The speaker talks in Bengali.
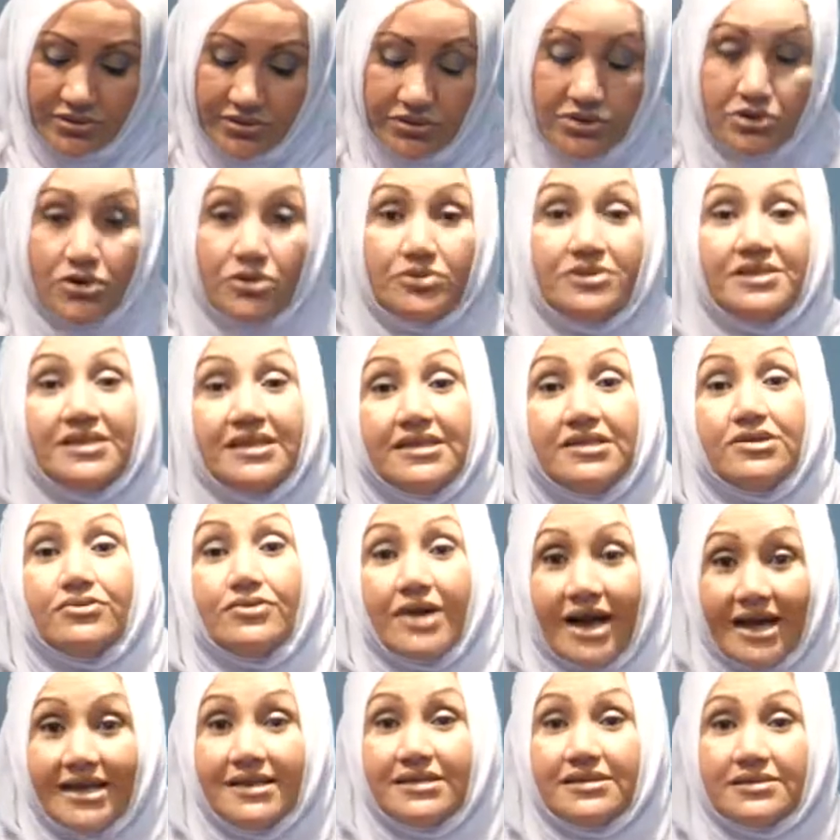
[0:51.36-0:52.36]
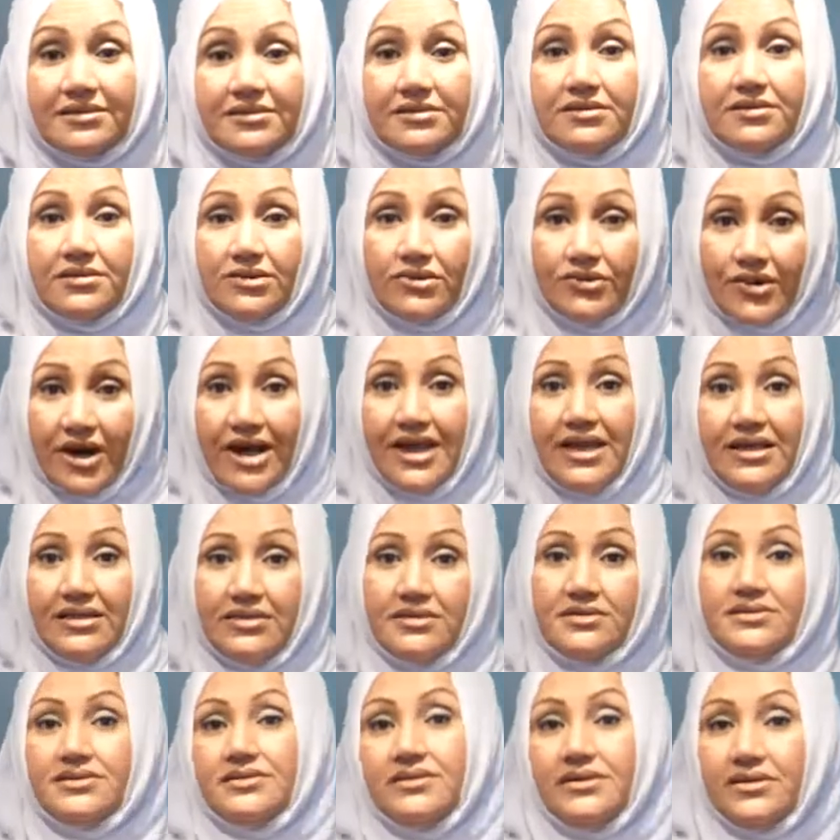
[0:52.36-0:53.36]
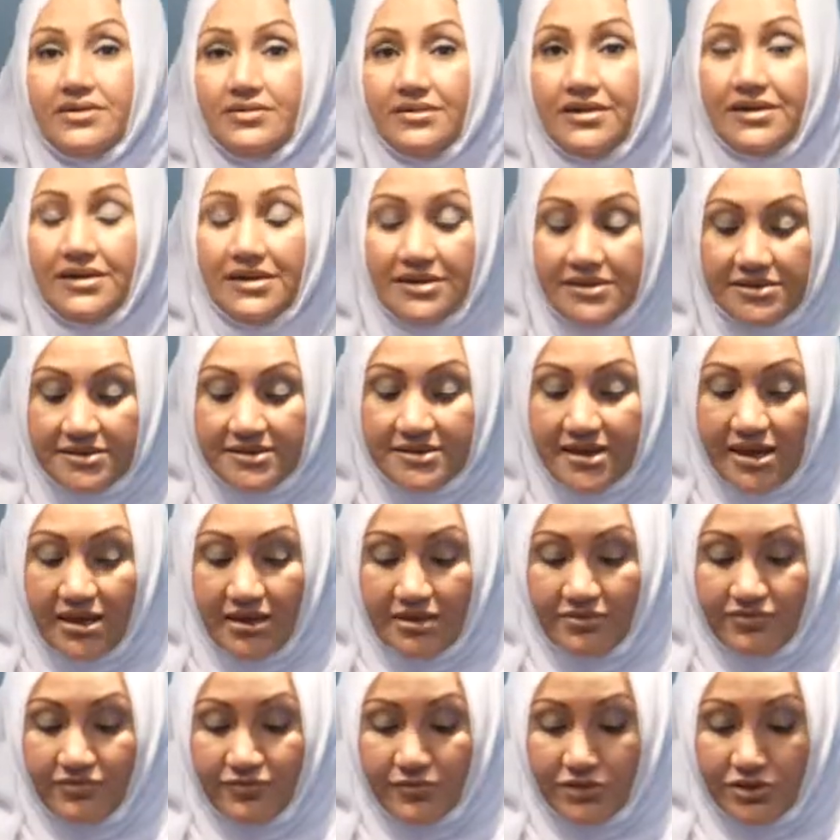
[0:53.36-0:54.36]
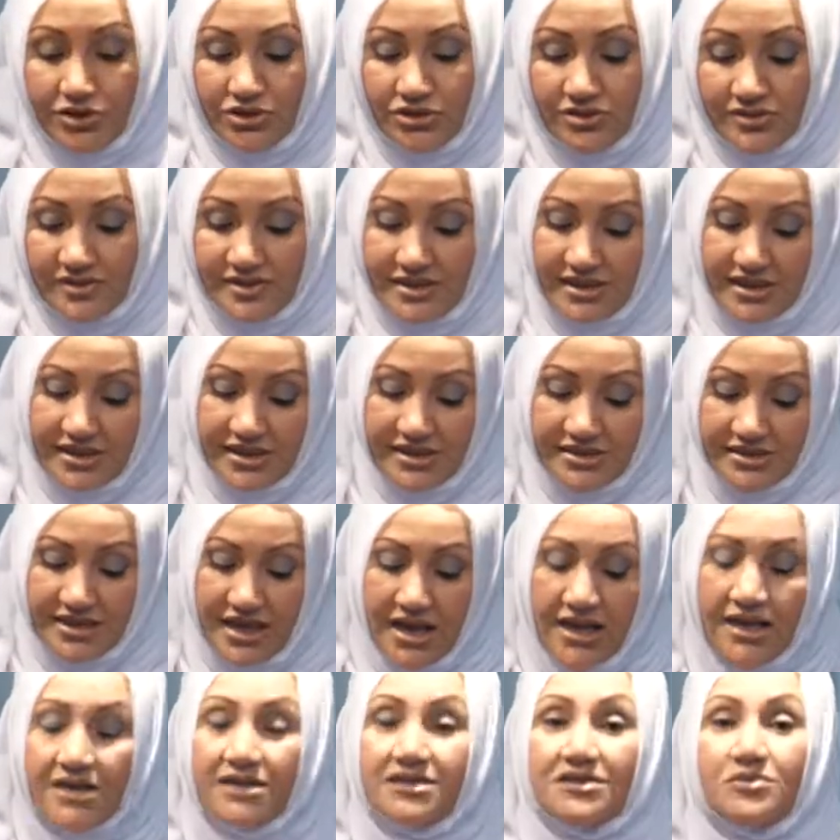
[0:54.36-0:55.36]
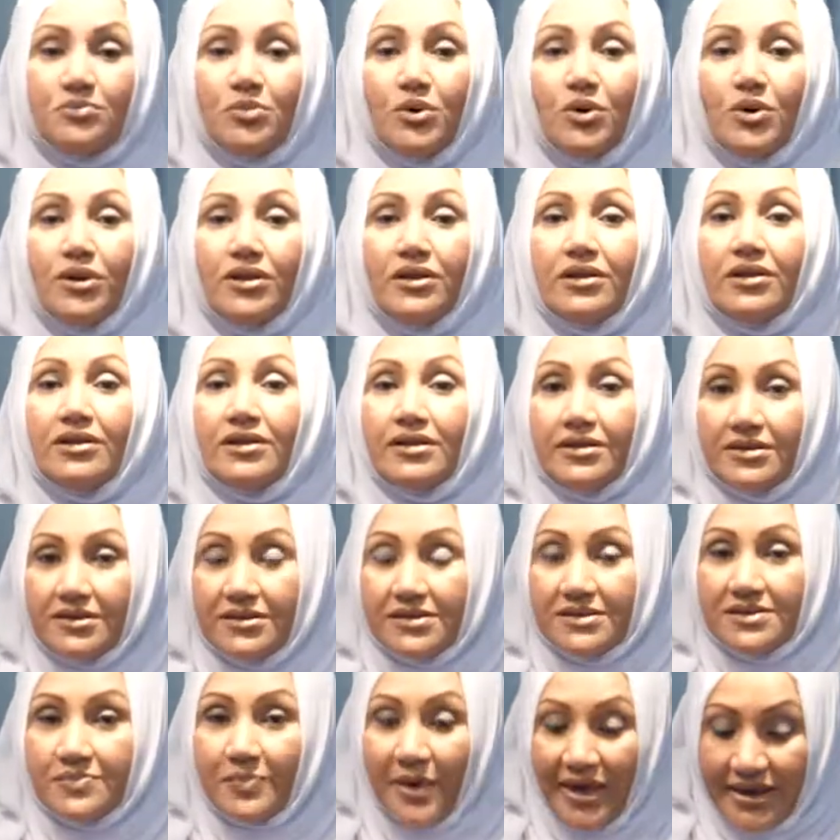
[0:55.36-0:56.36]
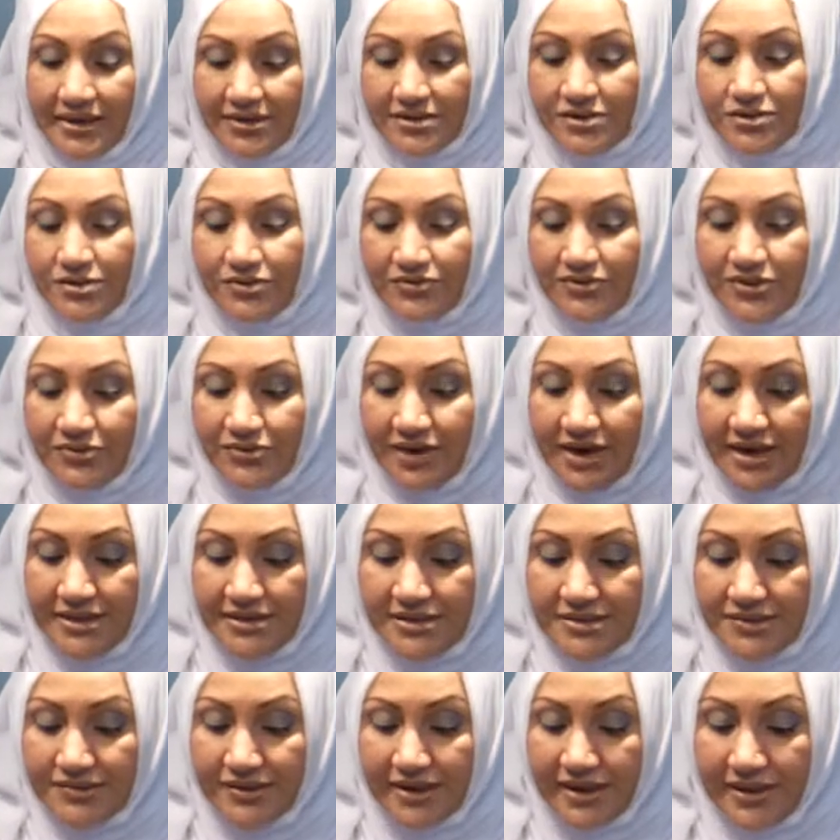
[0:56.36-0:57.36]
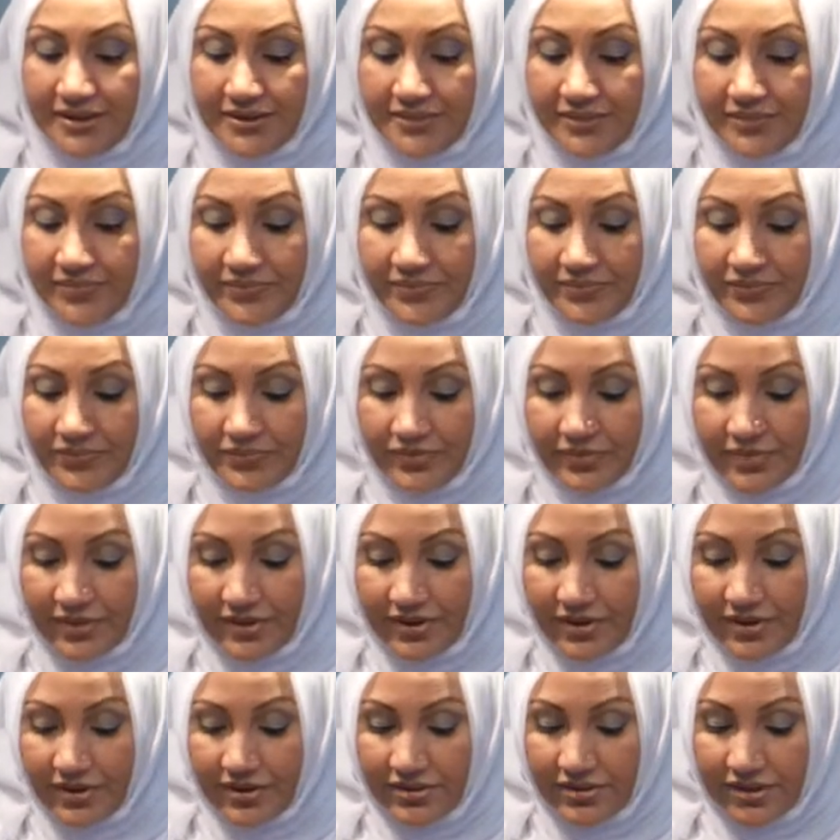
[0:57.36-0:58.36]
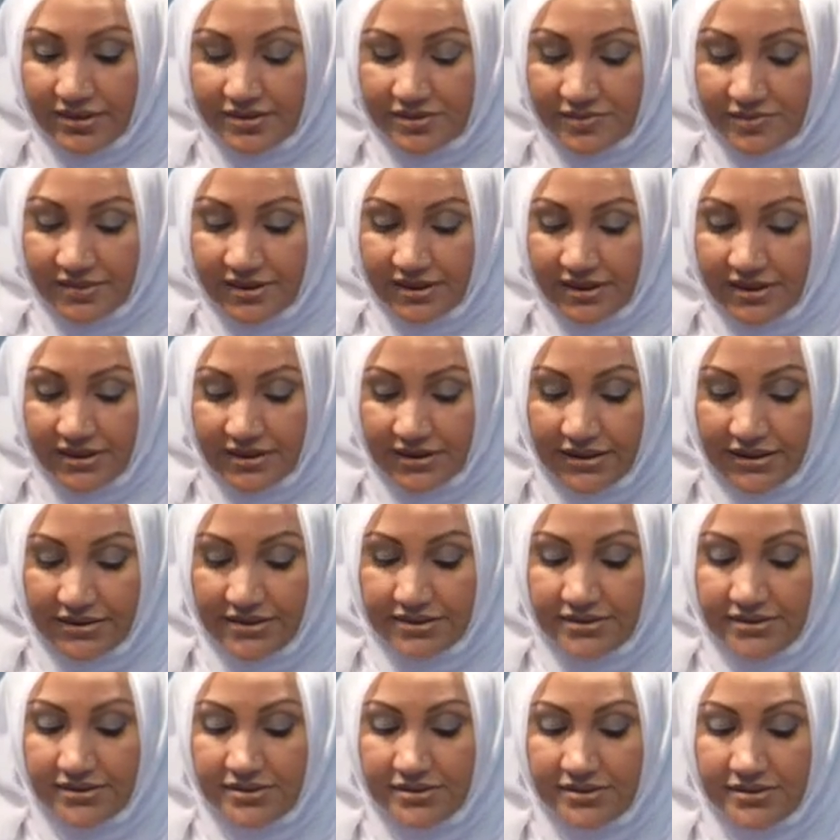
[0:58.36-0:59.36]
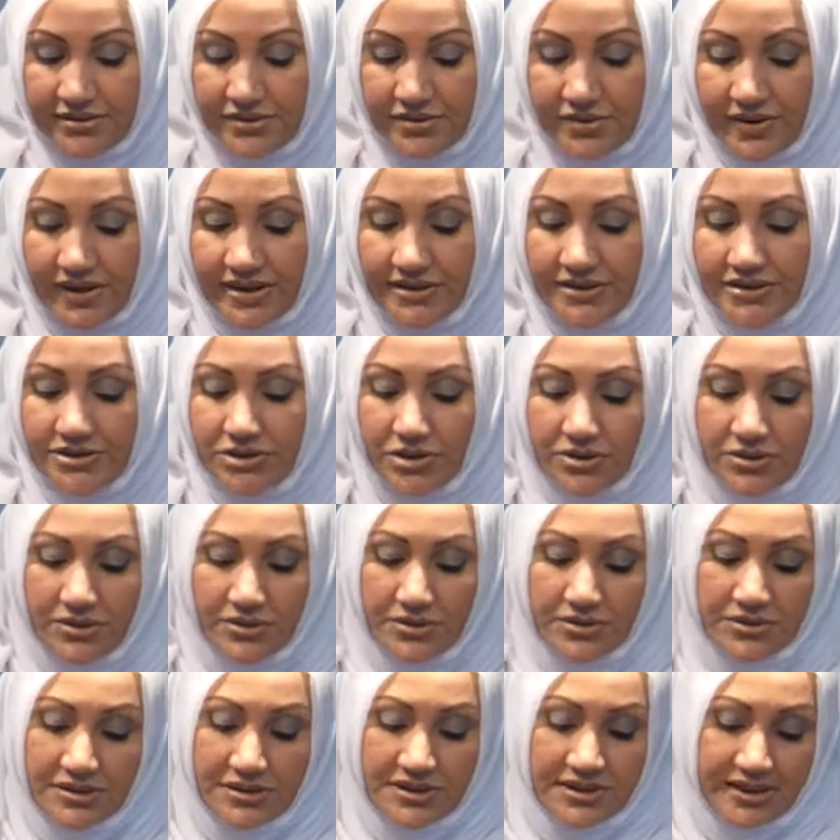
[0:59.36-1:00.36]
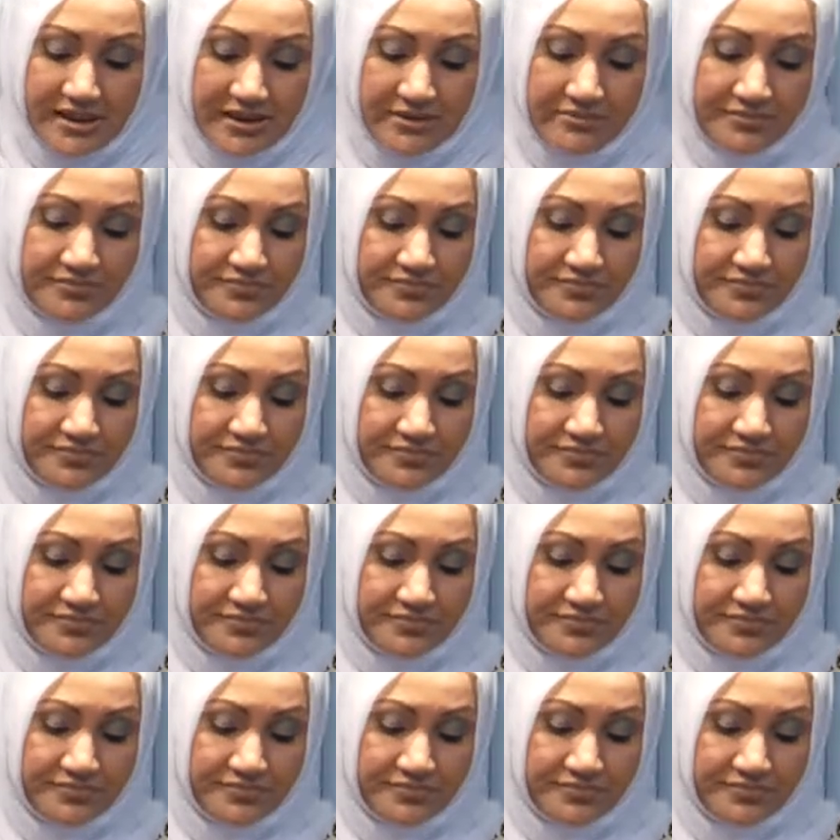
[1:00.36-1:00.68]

ইউ ডোন্ট সি দ্য রাইস গ্রেইনস ইন ইট সেলফ হোয়াট ইউ সি ইজ স্মল স্প্যাক্স অফ দ্য রাইস and দ্যাটস হোয়াট আই নিড সো এটা যখন হচ্ছে